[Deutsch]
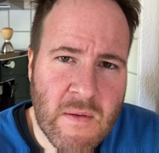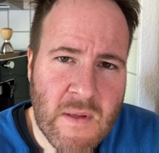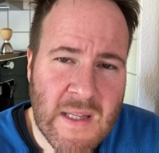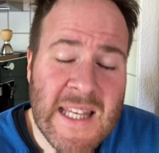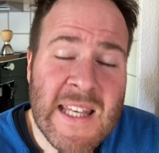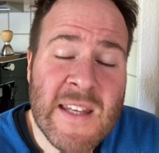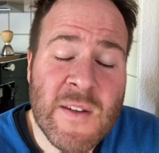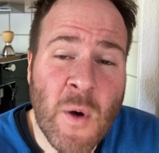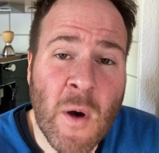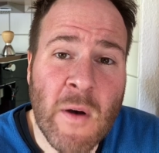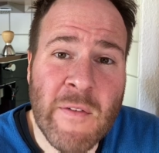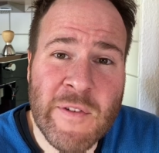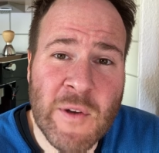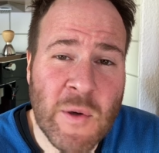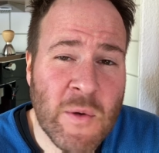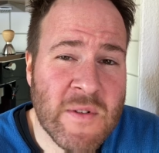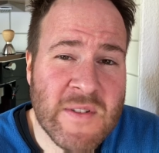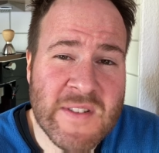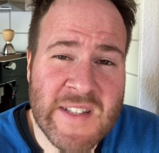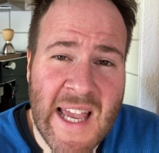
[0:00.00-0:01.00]
Ich hoffe
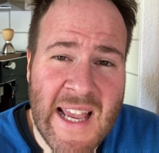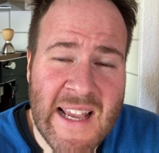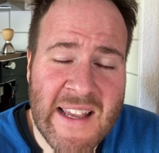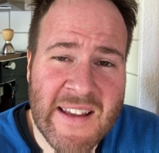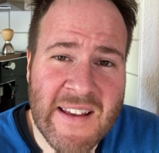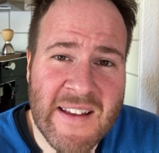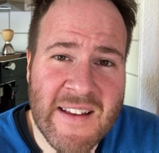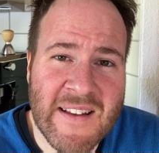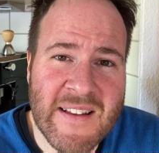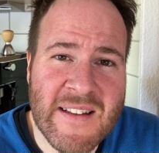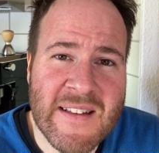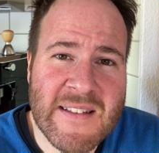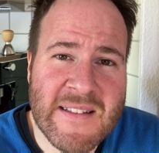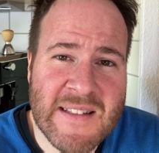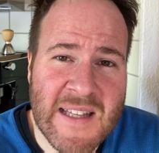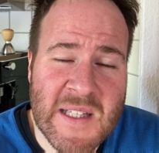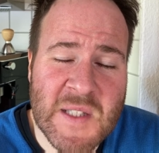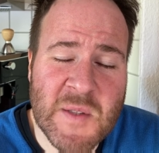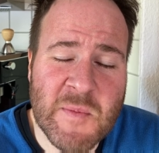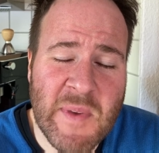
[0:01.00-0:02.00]
und denke,
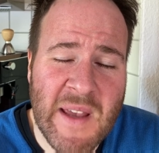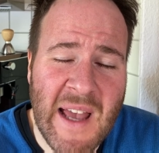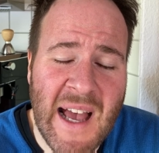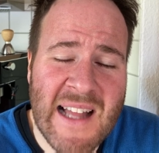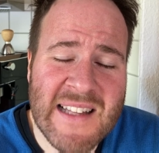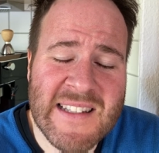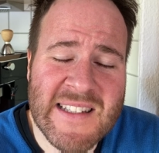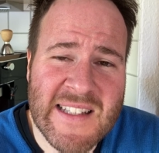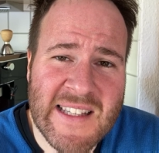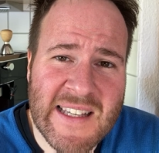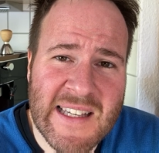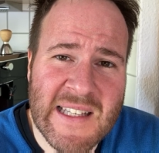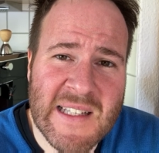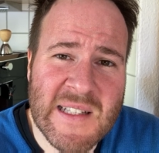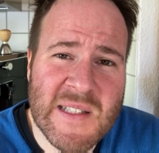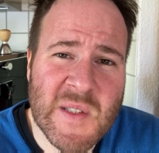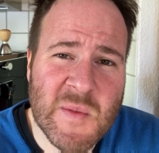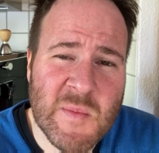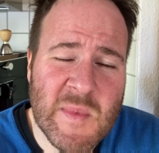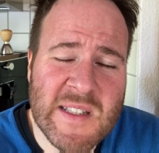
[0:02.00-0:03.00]
dass Beate
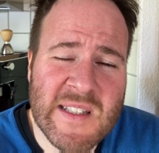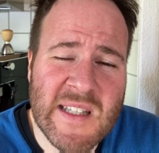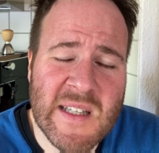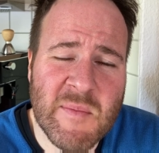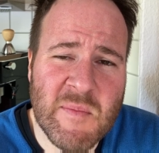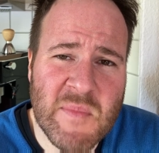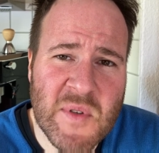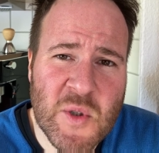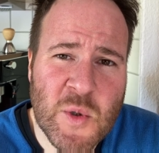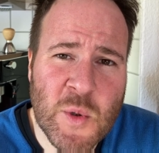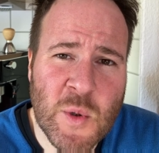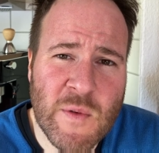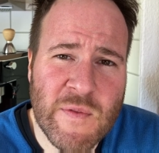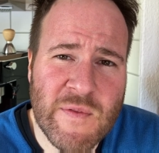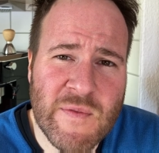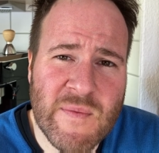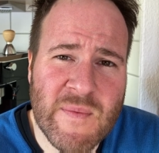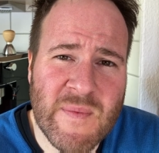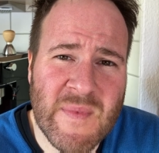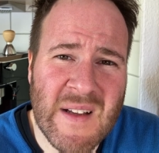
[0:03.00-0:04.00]
Gillis mit den
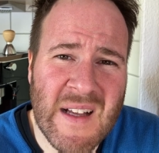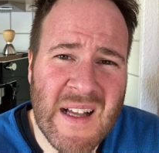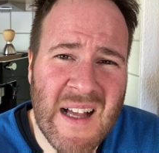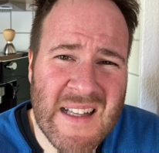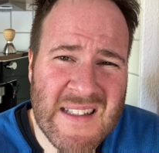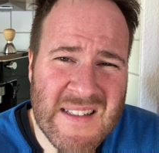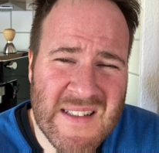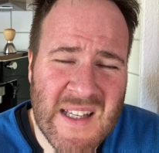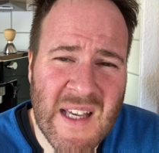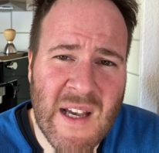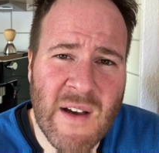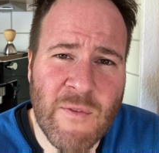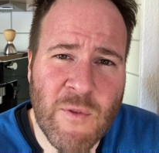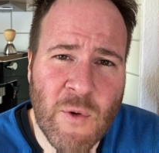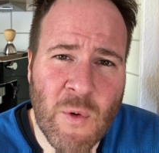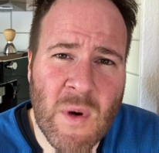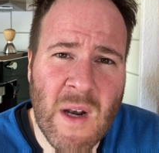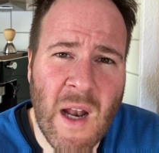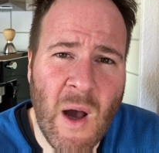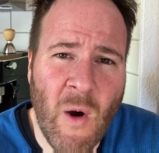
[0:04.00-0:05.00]
Bischöfen sehr
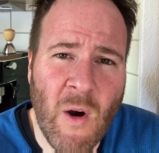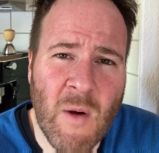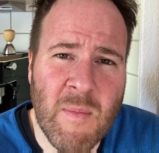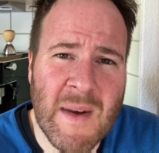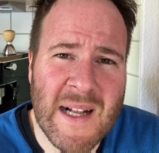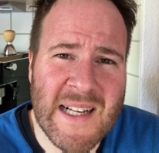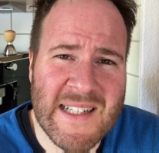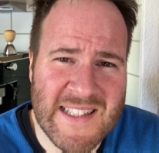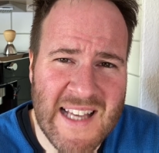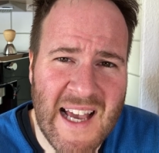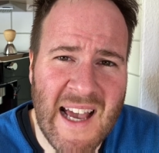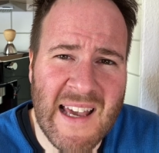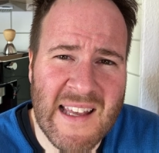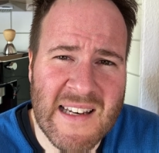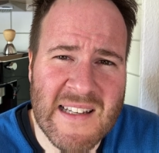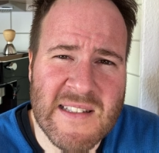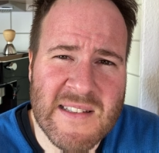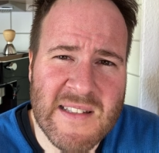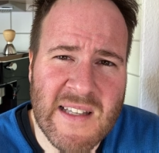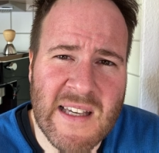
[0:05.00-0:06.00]
wohl auch mal
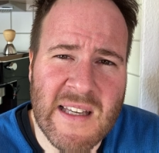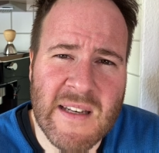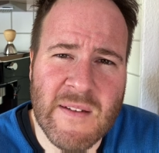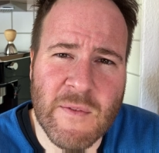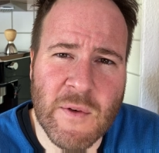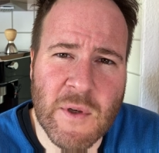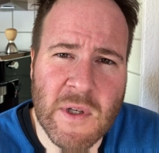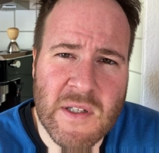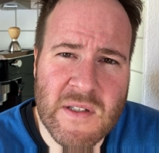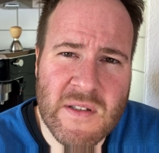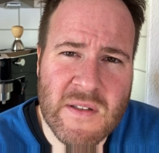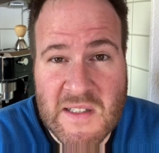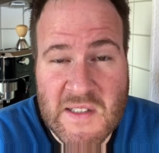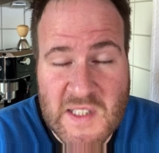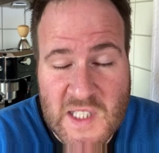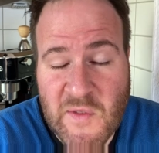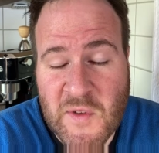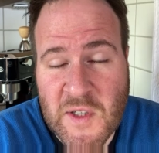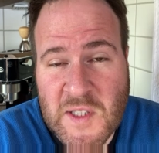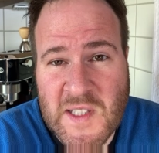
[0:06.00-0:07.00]
Tacheles reden wird.
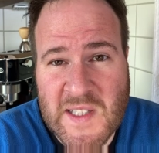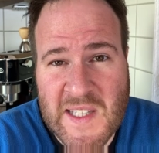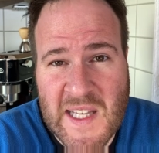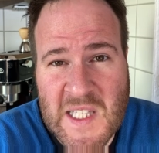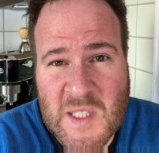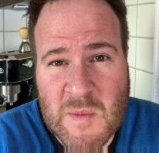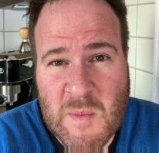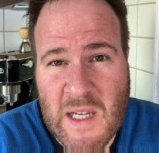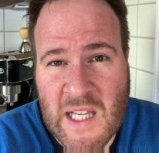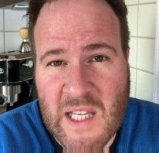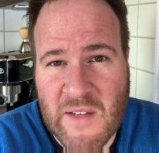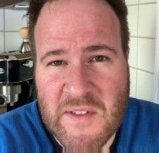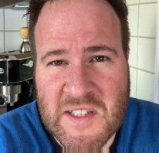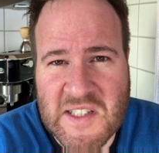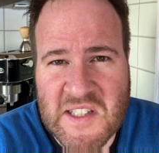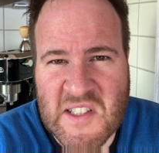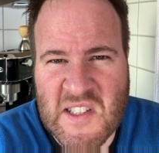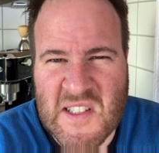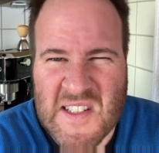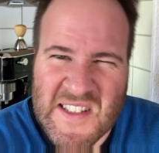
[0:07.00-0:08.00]
Sie wird sich erstmal ein
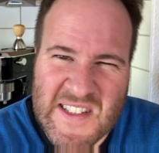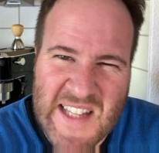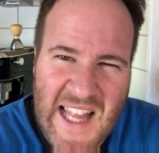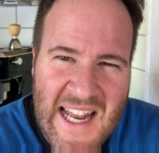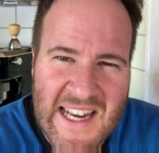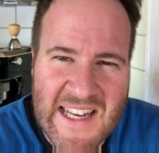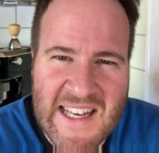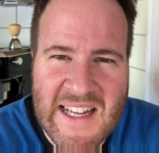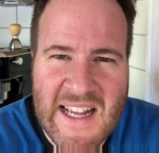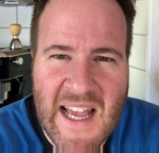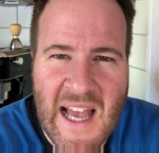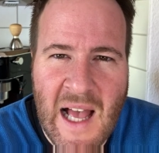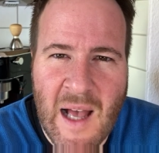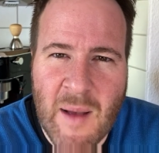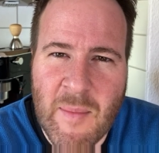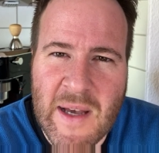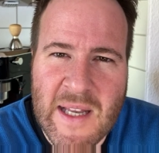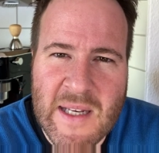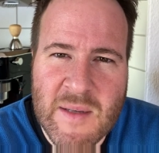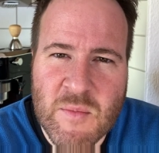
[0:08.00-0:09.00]
gewisses Standing
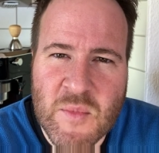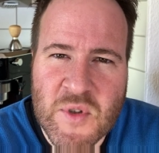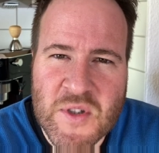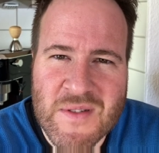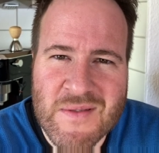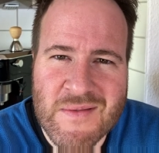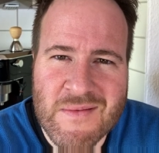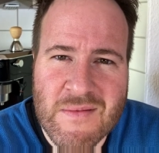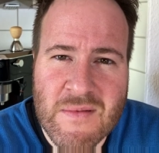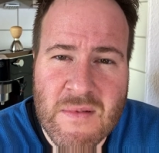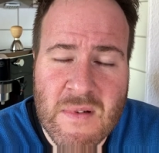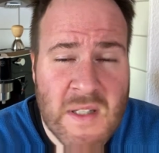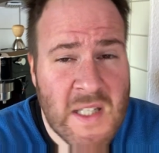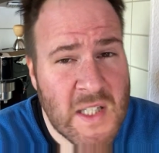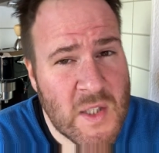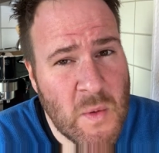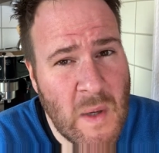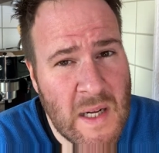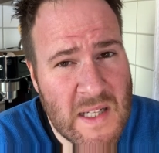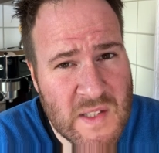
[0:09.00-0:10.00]
erarbeiten müssen,
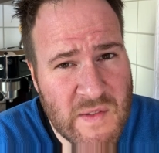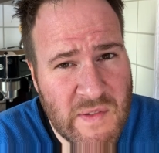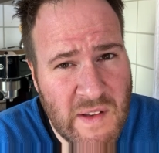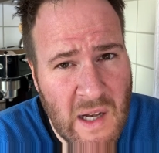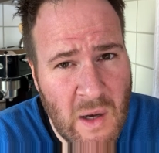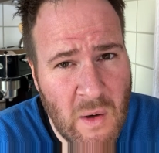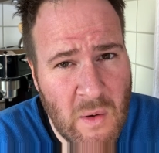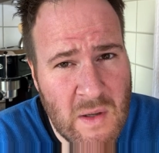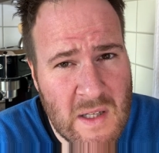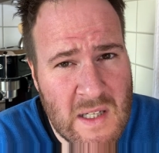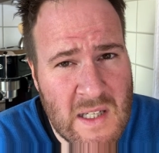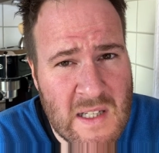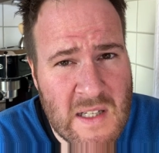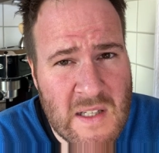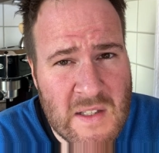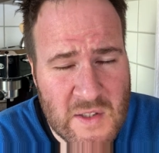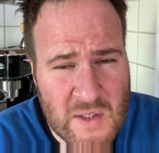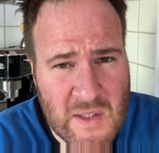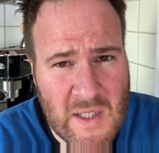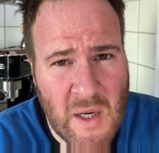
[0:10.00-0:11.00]
nicht nur als Frau,
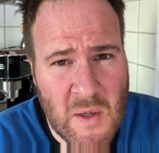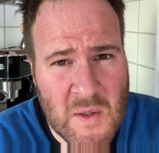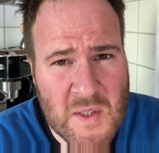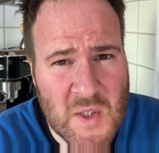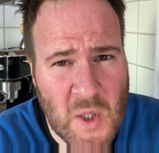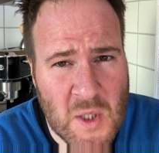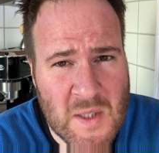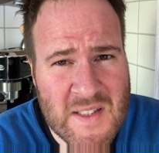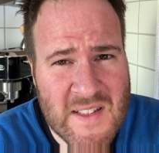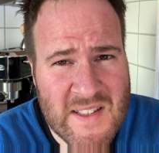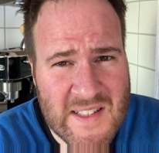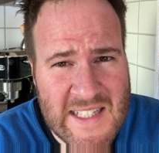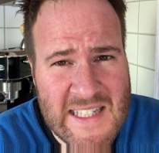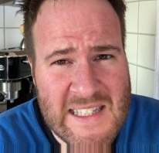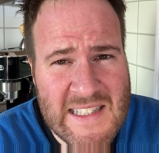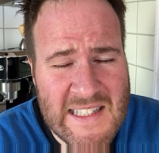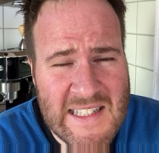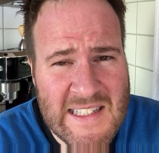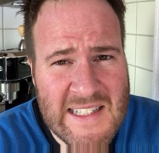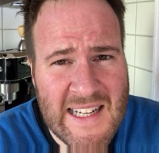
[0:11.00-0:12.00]
sondern auch sonst
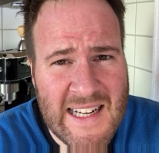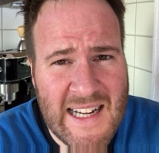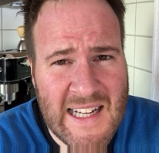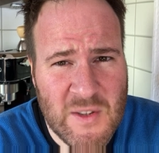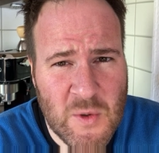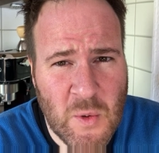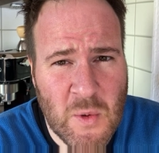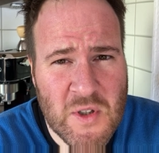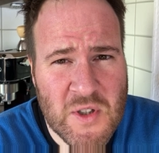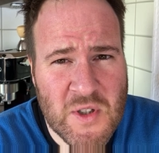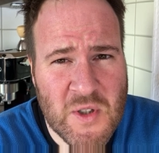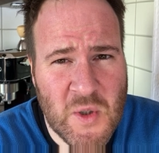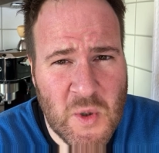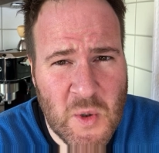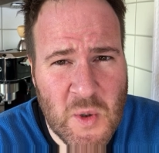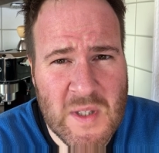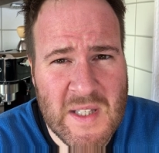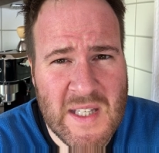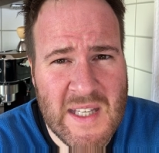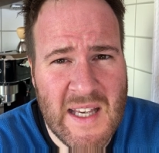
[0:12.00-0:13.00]
gilt in der katholischen
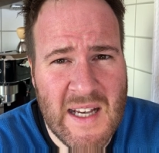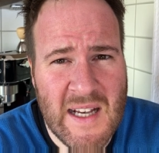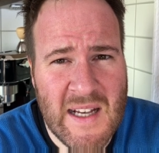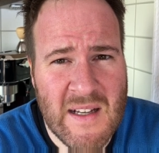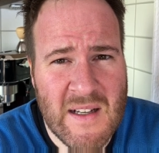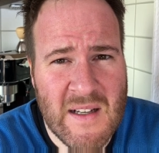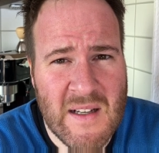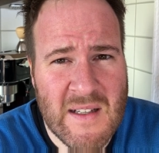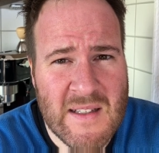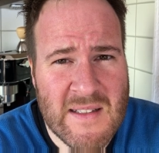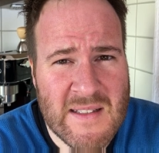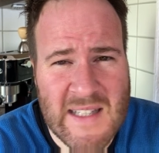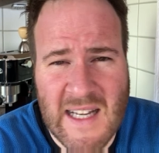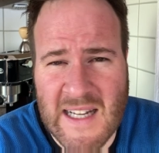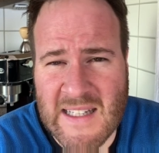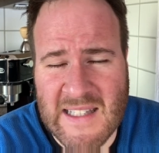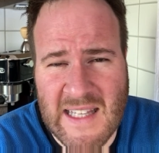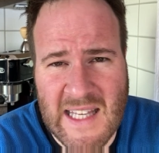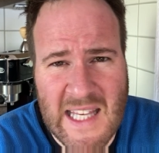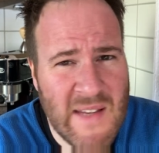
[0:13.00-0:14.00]
Kirche ja
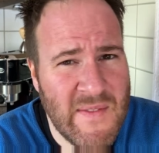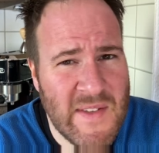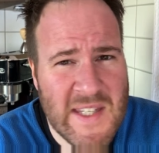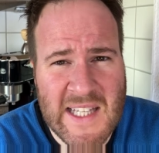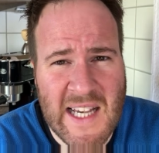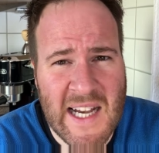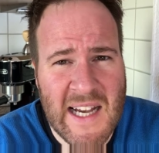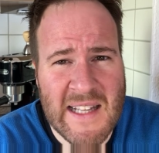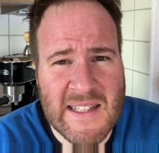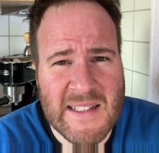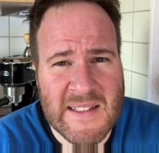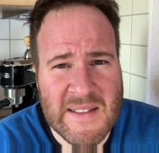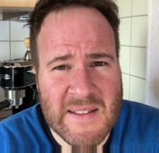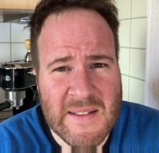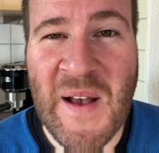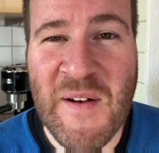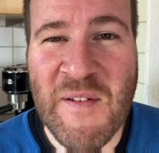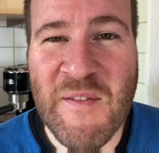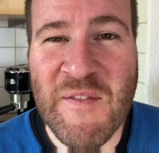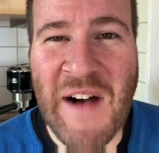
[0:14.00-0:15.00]
seit
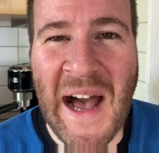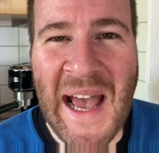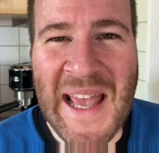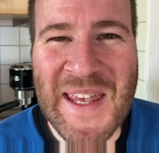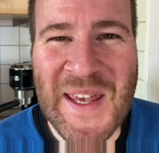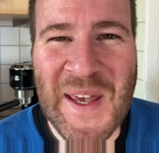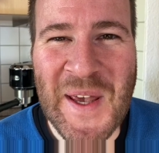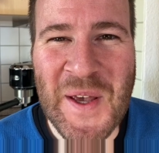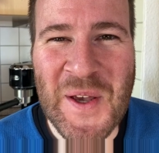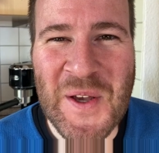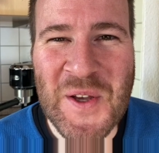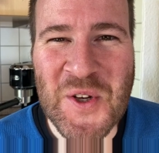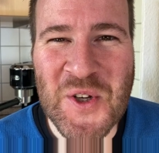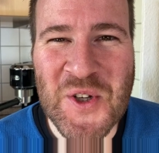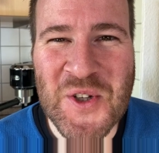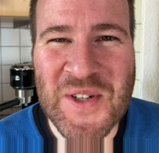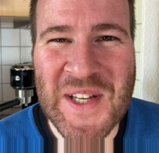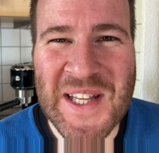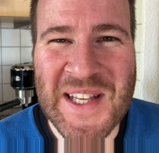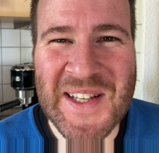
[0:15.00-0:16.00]
Ewigkeiten Weihe
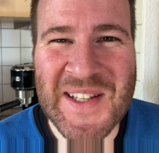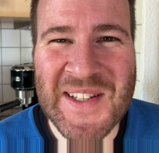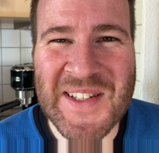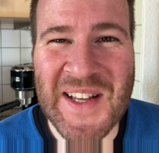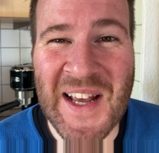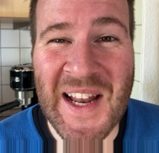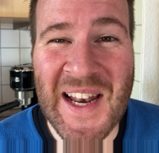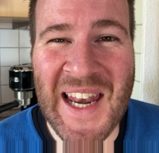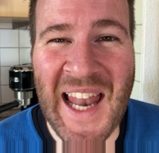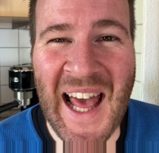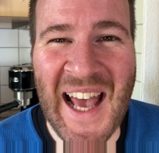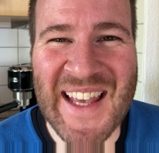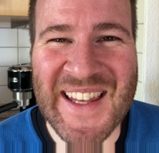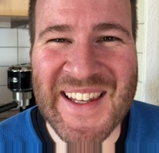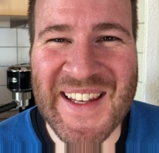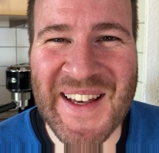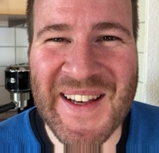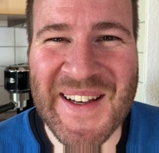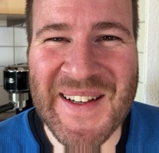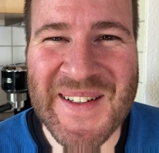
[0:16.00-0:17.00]
sticht
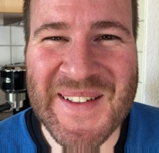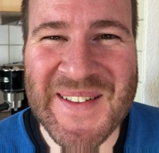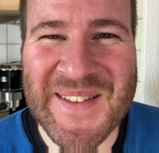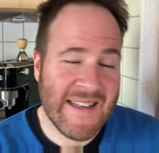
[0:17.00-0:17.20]
Laie.